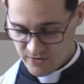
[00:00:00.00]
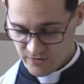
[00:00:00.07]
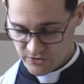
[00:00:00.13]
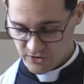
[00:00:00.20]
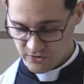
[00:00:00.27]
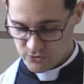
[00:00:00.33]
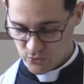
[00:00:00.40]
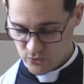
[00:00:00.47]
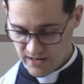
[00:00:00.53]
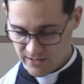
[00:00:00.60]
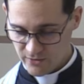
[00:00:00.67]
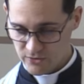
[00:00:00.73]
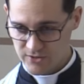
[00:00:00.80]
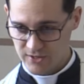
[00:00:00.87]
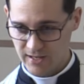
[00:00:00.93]
Właśnie
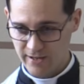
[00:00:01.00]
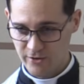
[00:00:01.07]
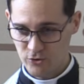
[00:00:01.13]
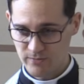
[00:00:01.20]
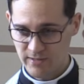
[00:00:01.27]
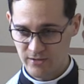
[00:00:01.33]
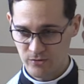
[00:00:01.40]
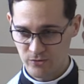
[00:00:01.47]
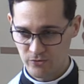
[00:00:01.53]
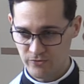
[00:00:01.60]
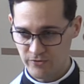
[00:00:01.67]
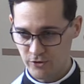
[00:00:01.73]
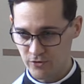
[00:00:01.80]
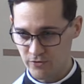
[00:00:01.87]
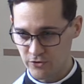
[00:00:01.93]
słuchając
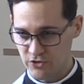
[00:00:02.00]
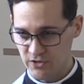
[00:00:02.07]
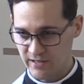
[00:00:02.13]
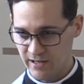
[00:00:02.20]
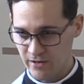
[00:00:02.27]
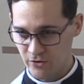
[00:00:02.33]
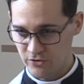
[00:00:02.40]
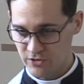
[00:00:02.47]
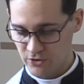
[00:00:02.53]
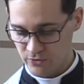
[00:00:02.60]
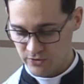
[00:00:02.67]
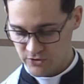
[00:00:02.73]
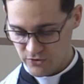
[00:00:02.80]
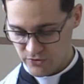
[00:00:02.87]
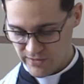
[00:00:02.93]
argumentów i dowodzenia ojca
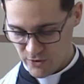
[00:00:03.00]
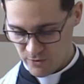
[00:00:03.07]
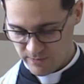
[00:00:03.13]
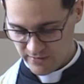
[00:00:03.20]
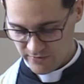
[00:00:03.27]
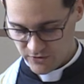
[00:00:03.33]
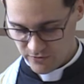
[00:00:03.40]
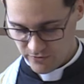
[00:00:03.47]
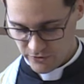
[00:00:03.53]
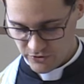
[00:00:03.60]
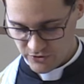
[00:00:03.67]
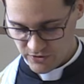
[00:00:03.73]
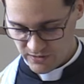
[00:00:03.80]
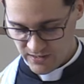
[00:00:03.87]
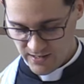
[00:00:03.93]
Westona o
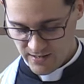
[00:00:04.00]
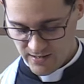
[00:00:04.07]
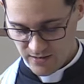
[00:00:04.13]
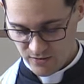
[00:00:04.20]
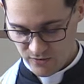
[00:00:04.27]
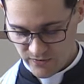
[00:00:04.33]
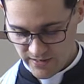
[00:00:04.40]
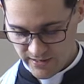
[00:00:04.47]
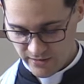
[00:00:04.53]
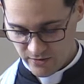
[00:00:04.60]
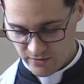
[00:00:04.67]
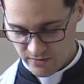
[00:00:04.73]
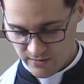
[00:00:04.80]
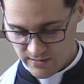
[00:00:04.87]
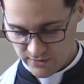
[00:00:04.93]
prawdziwości wiary
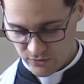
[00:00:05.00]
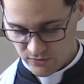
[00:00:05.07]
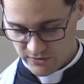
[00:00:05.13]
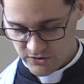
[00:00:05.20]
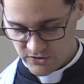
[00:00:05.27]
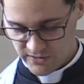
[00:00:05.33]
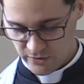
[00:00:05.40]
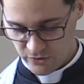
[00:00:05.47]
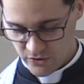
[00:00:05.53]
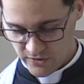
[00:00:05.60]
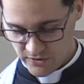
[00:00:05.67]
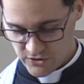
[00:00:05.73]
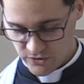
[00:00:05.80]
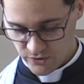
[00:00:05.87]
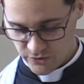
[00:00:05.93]
katolickiej, o
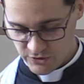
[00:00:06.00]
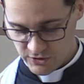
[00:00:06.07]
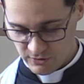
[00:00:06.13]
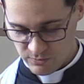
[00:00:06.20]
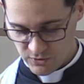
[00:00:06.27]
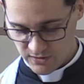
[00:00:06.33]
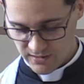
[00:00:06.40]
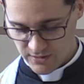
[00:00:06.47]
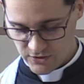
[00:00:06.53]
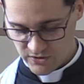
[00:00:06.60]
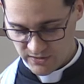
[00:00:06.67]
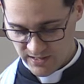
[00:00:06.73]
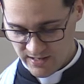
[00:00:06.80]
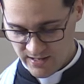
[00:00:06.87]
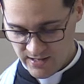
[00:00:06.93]
konieczności
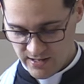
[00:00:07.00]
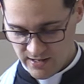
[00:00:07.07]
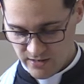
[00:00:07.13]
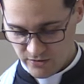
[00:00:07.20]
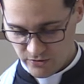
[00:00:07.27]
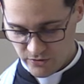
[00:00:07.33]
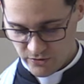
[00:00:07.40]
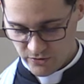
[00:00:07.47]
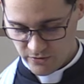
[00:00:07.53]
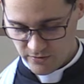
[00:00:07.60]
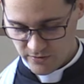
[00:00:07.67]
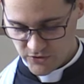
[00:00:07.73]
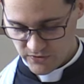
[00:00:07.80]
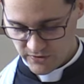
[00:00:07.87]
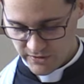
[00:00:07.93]
przynależenia do
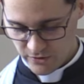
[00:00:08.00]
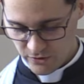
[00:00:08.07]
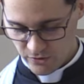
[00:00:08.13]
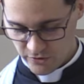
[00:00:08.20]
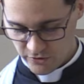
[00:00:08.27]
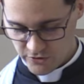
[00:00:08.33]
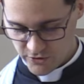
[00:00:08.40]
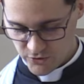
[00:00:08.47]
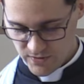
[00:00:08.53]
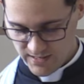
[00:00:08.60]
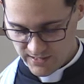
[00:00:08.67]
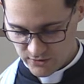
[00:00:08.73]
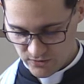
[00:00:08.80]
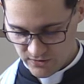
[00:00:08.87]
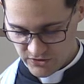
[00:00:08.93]
świętego kościoła
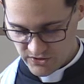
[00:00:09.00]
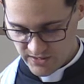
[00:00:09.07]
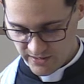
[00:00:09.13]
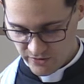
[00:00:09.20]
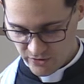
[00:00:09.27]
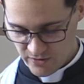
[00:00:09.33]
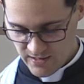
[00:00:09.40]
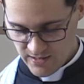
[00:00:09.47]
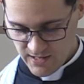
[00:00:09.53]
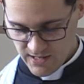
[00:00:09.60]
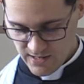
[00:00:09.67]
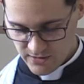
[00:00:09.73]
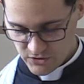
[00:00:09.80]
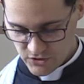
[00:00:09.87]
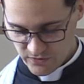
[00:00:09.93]
katolickiego,
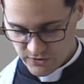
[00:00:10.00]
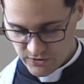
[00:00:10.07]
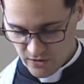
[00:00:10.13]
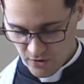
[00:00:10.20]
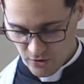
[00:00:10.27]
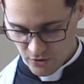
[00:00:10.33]
rzeczywiście